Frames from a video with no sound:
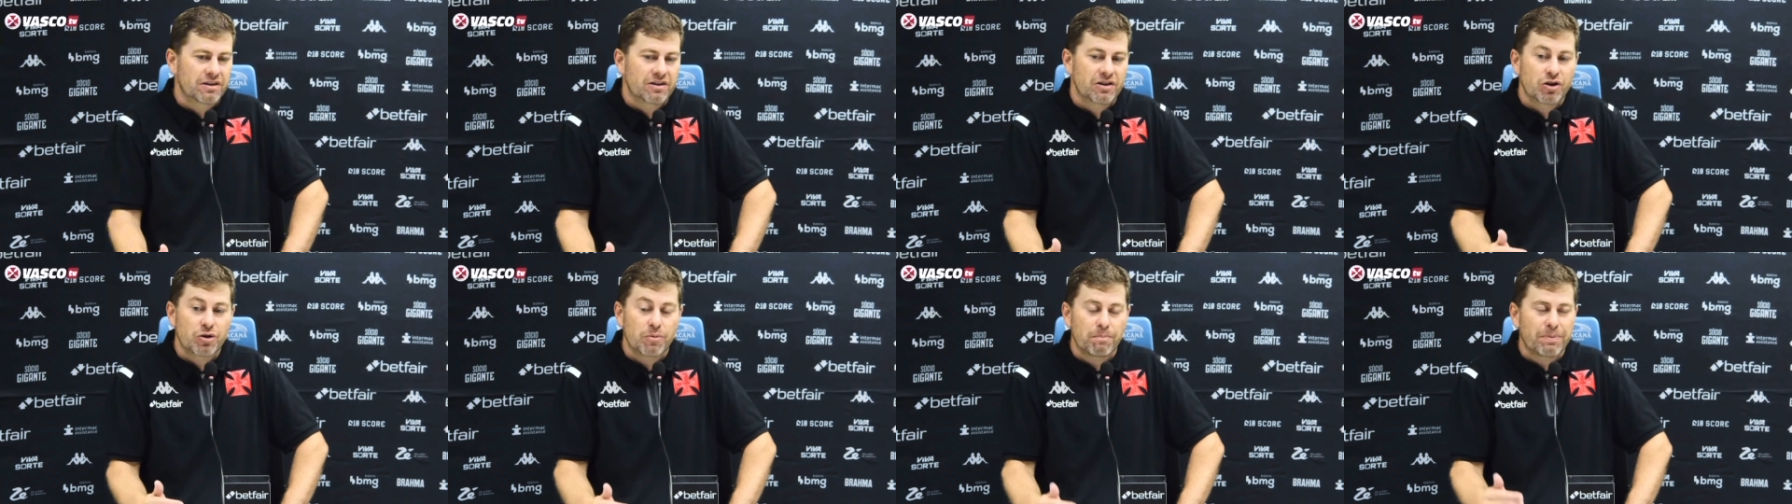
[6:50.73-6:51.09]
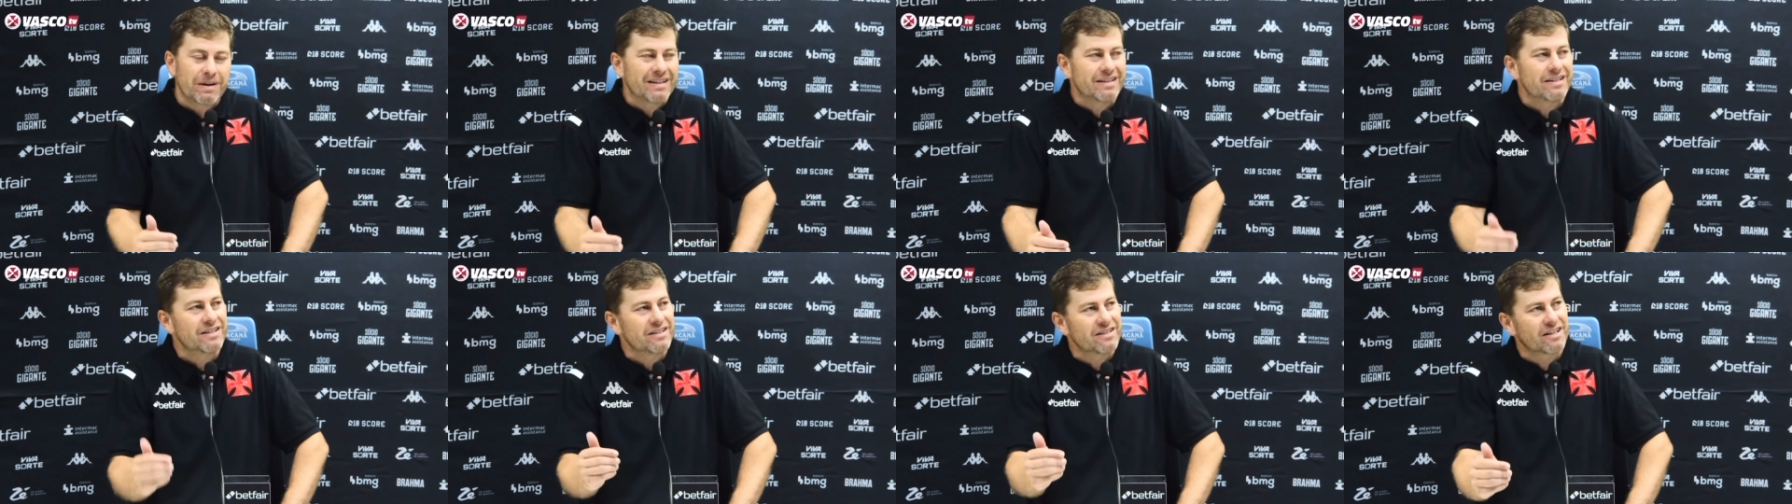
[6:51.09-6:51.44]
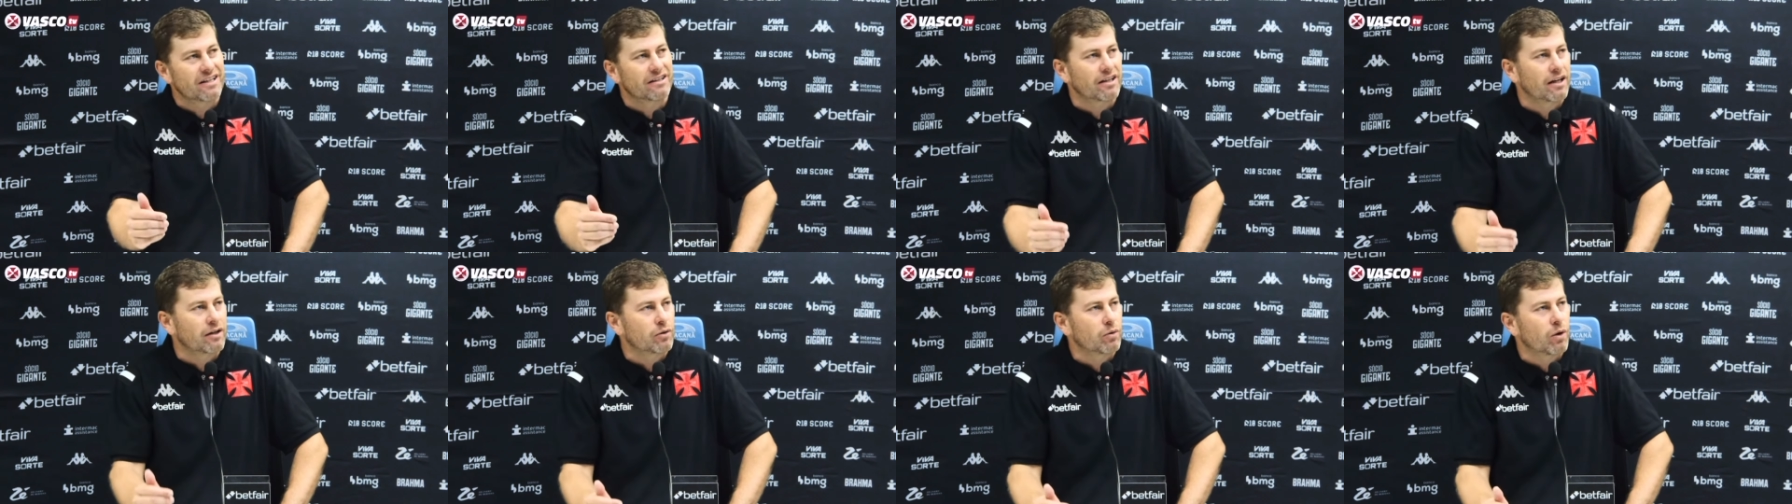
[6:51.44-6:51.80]
a gente precisa
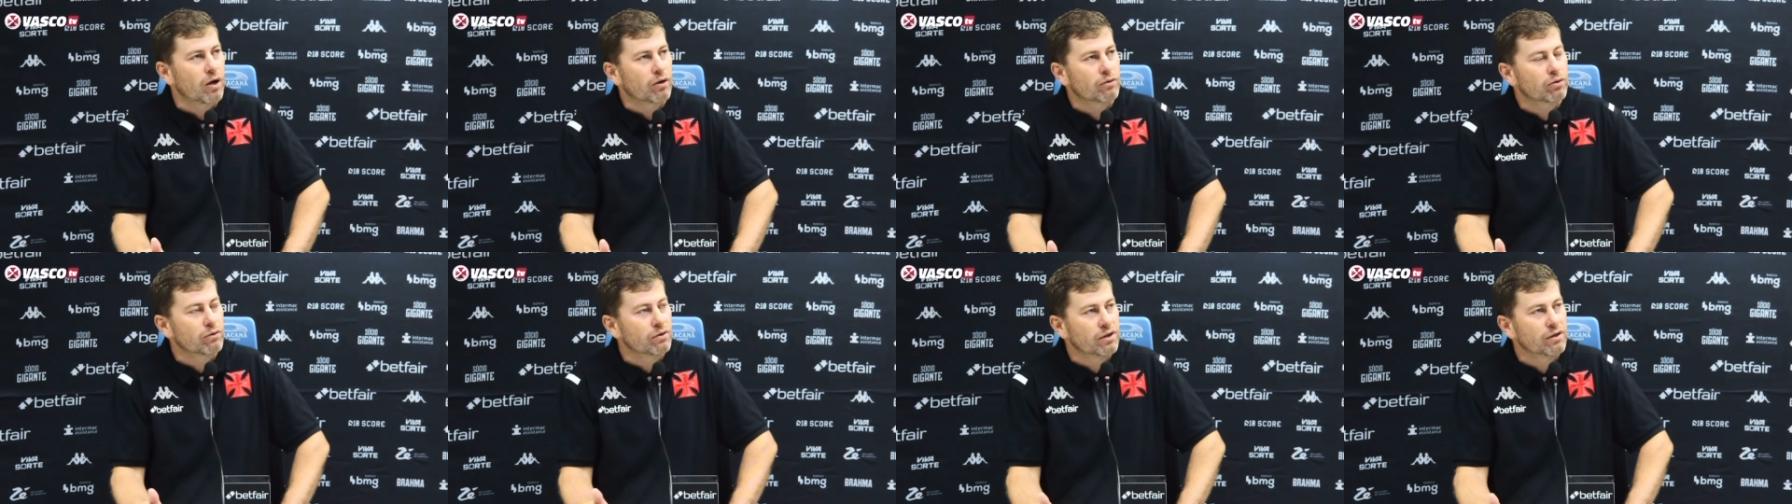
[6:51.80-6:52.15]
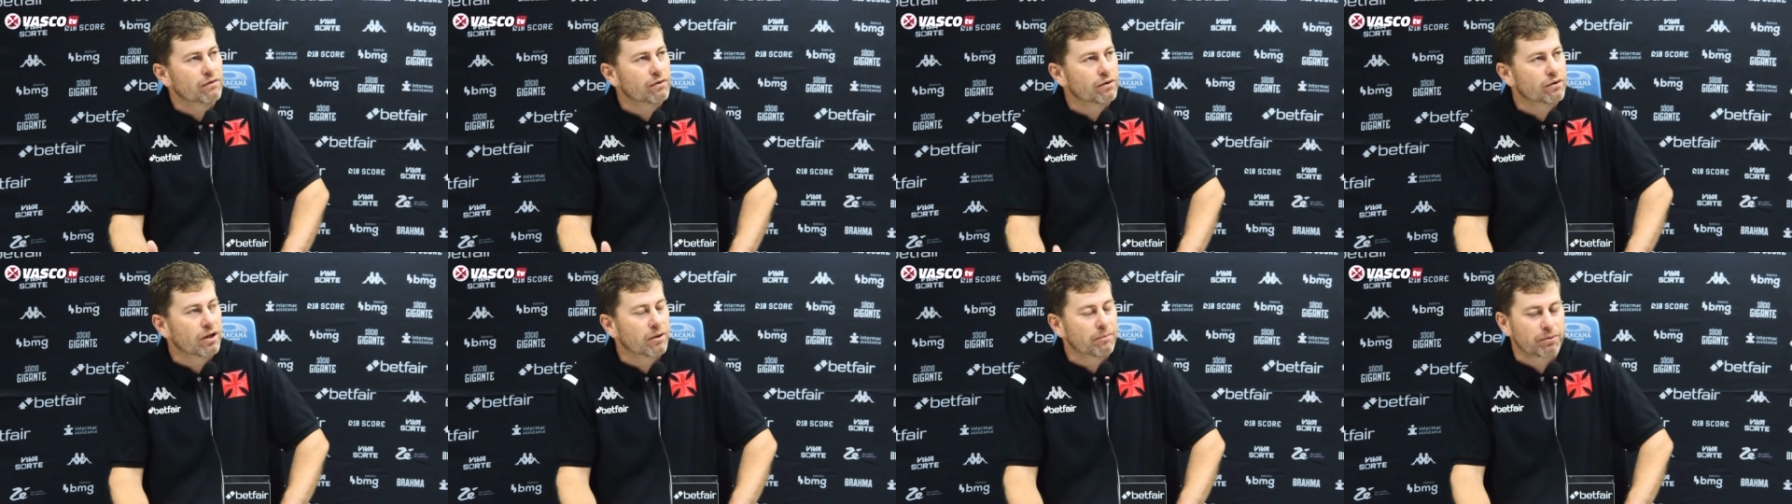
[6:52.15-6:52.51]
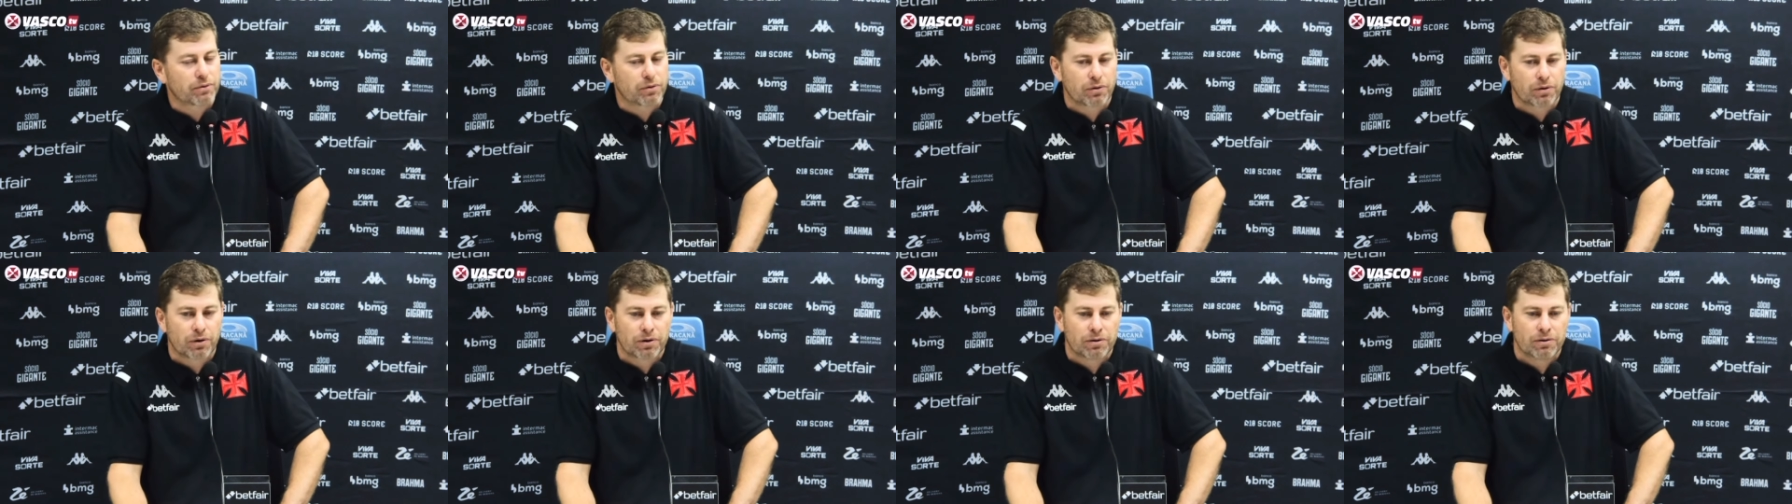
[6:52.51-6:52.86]
estar no alto nível o tempo
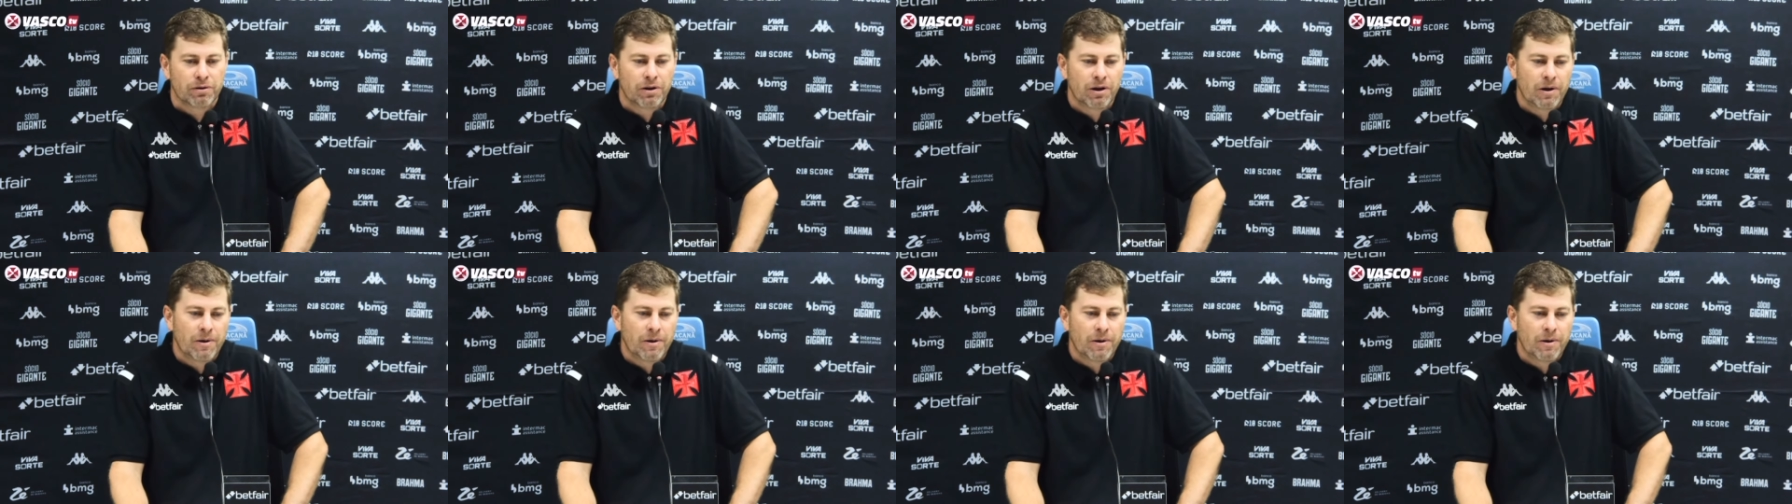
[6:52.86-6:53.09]
todo.